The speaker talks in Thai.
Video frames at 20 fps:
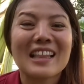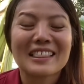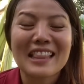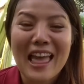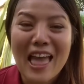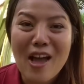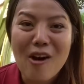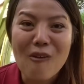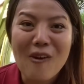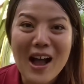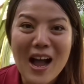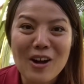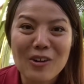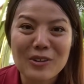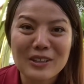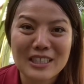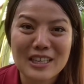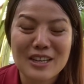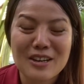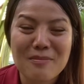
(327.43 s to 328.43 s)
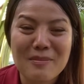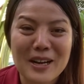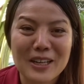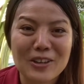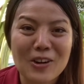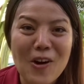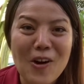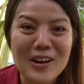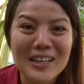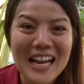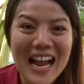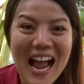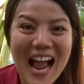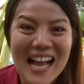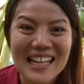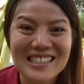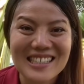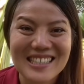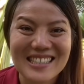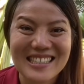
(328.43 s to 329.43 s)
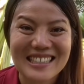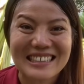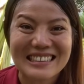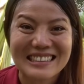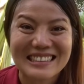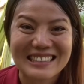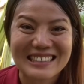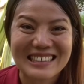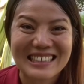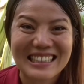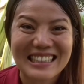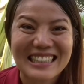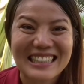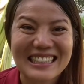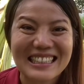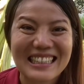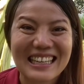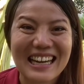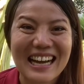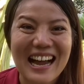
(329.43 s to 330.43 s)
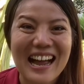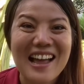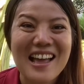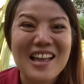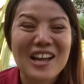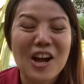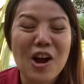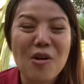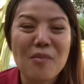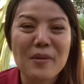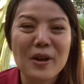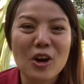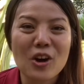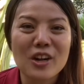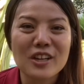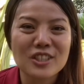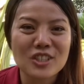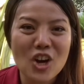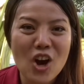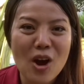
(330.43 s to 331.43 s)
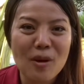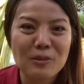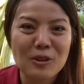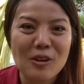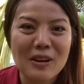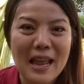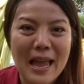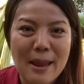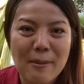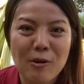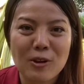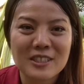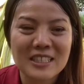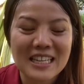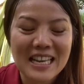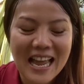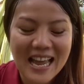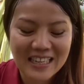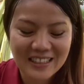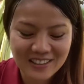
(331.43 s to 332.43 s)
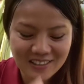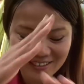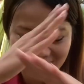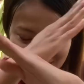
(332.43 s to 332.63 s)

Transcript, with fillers: แต่ว่าคนเยอรมันค่อนข้างจะถือนิดนึงค่ะ เขาไม่ค่อยชอบเท่าไหร่ เพราะฉะนั้น